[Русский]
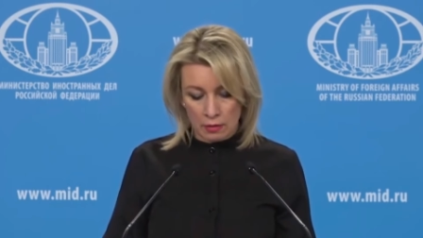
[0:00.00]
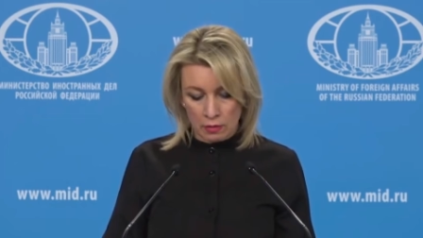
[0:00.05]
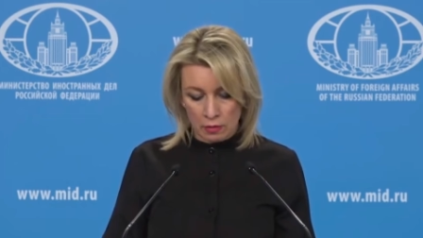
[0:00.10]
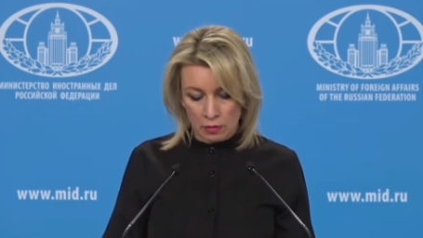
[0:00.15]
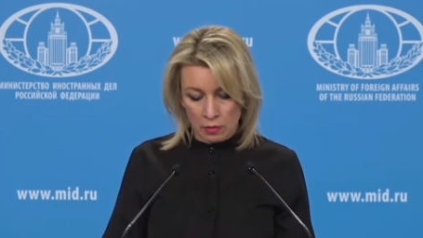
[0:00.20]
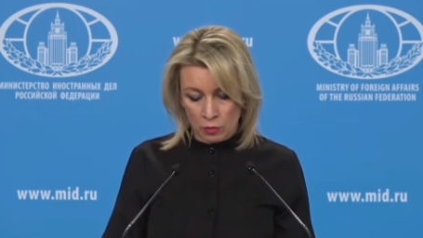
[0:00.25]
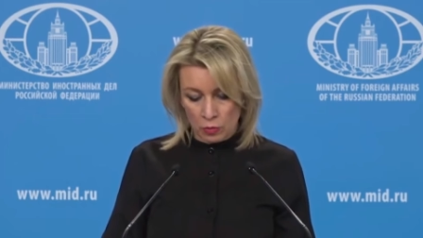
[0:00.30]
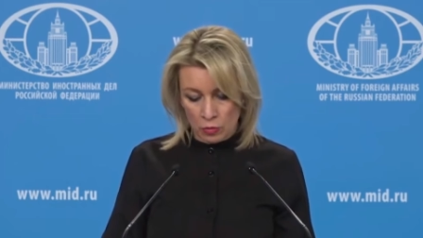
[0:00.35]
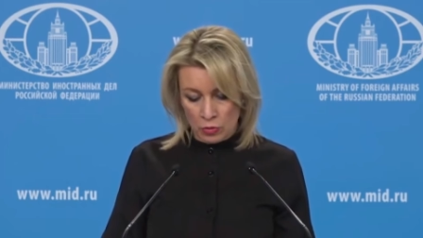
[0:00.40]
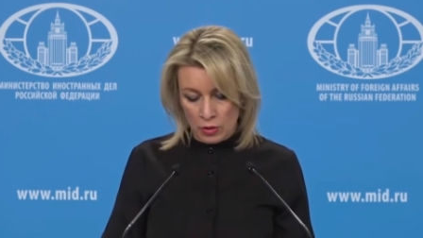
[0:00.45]

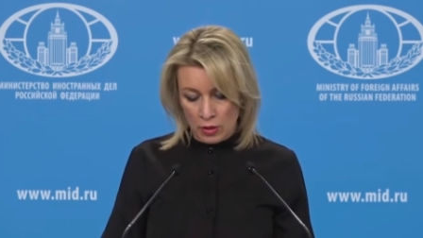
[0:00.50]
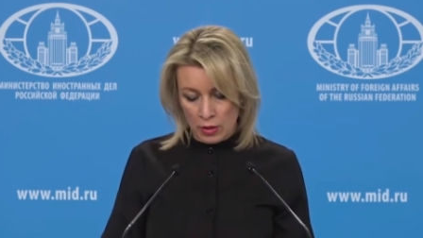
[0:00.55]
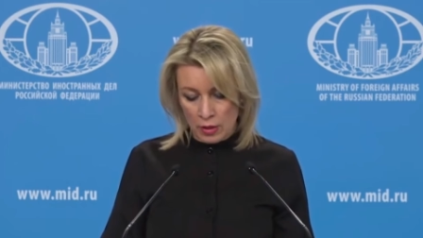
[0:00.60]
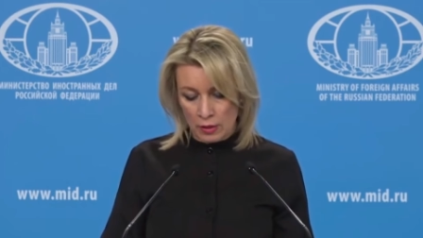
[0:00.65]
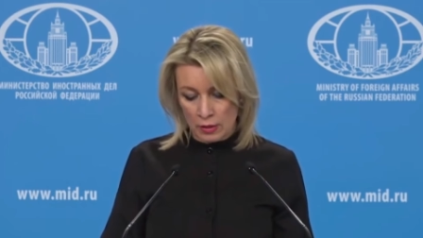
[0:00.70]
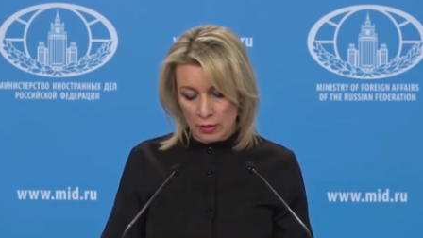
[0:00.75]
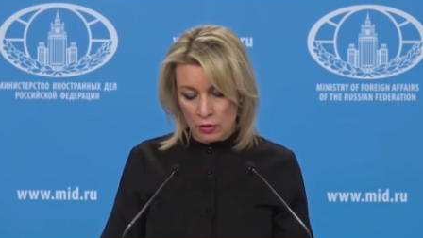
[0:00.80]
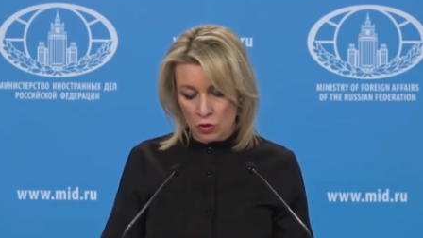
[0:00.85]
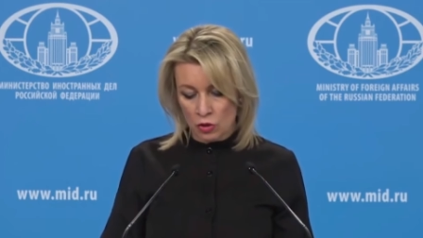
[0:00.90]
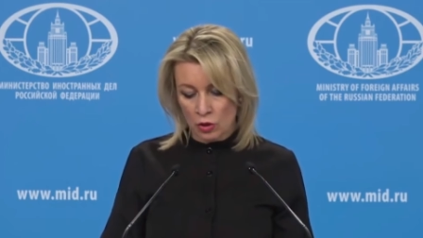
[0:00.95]
не
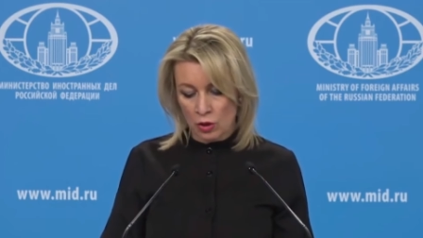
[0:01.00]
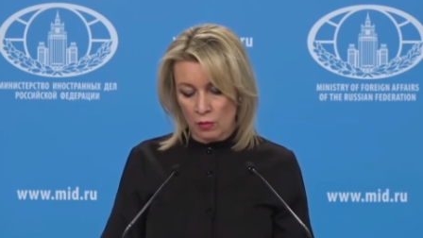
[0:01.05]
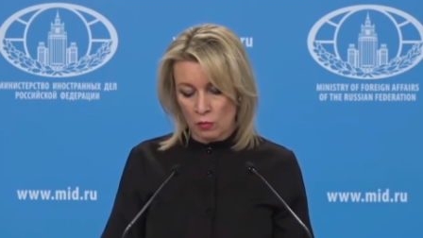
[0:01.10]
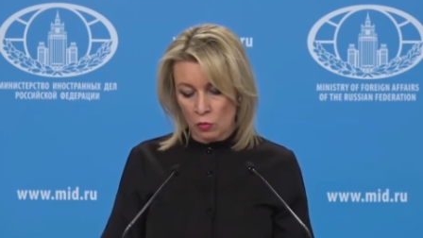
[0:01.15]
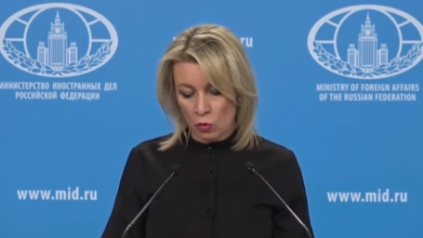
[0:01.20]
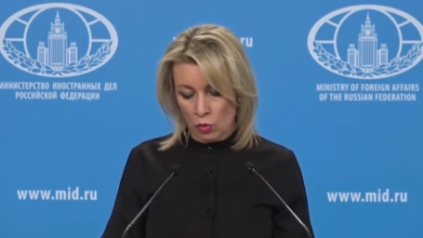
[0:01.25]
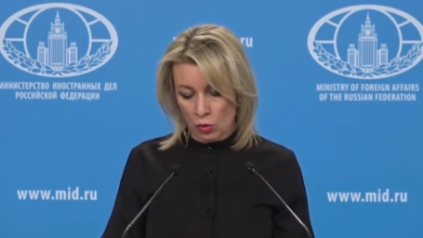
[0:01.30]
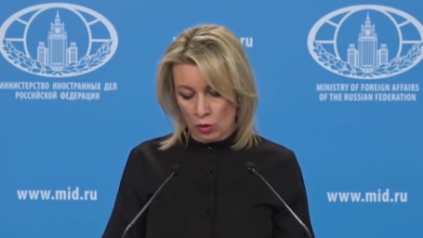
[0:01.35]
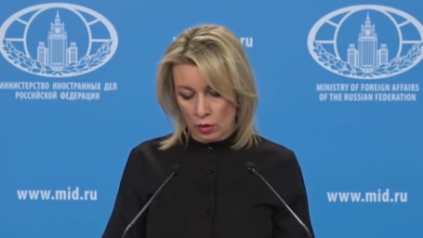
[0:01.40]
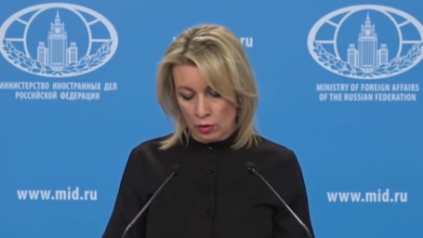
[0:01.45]
допускали даже
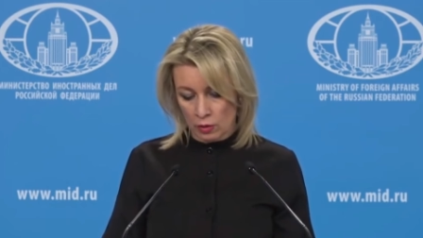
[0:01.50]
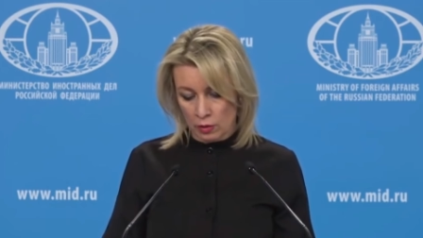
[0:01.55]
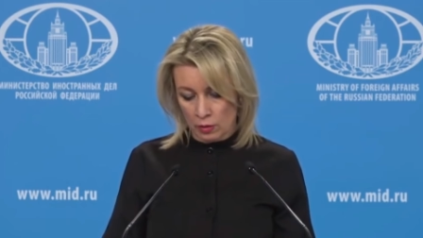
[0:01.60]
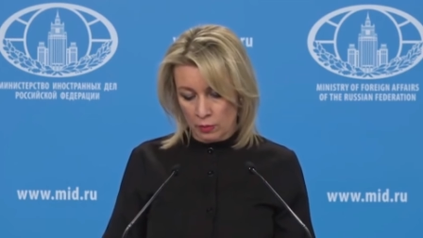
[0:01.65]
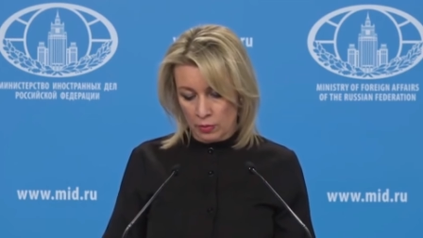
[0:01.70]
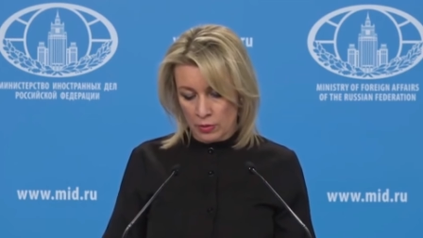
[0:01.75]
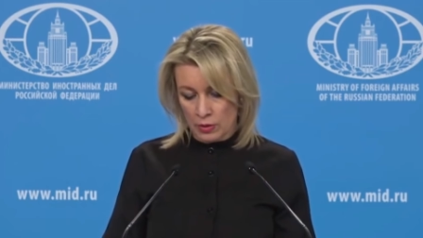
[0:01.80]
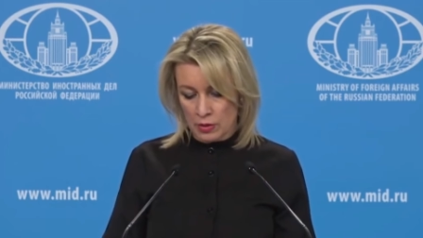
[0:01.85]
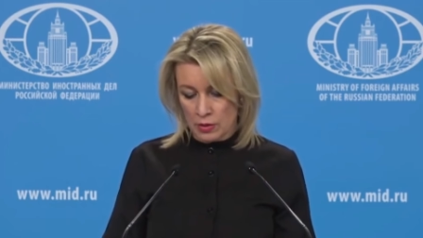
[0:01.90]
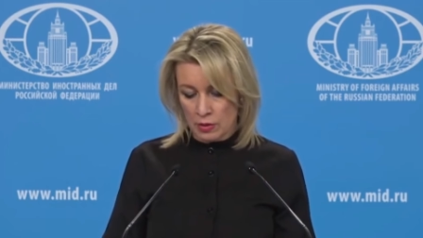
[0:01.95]
намека на
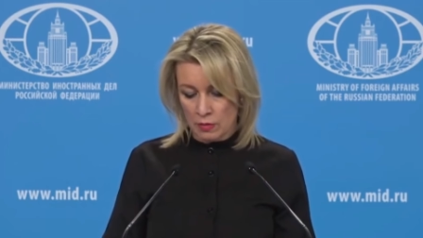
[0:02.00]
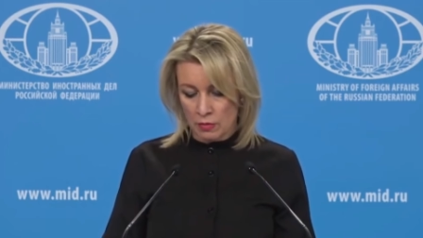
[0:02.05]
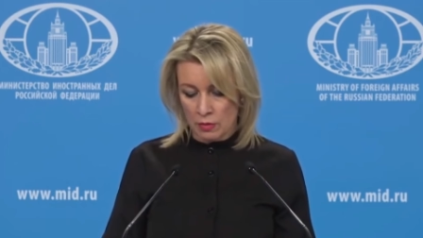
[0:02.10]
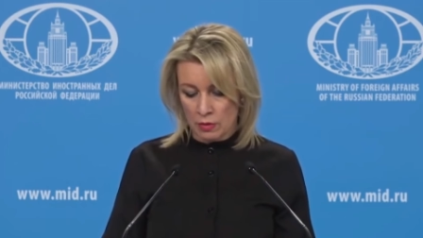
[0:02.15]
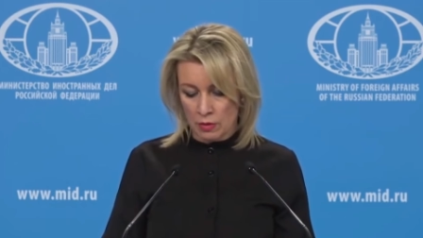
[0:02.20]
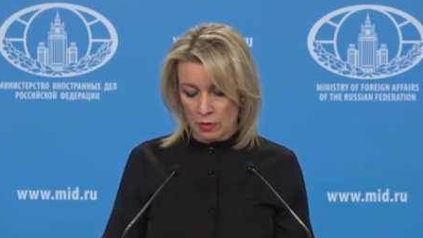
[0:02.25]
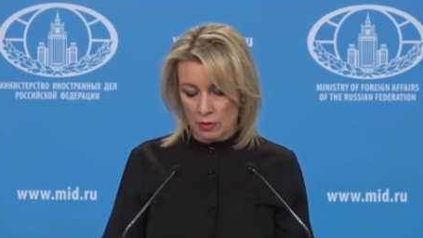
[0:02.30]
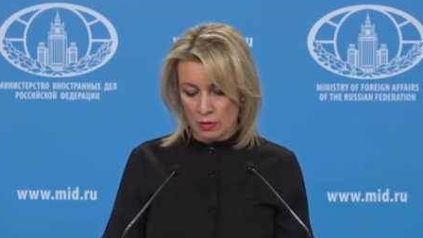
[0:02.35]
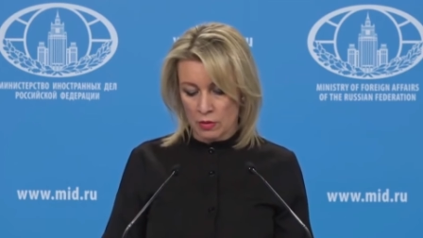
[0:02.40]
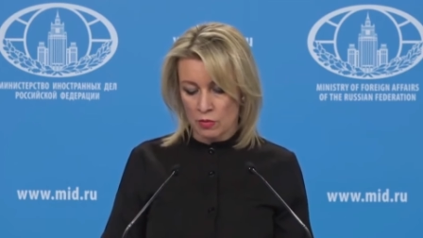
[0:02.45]
призывы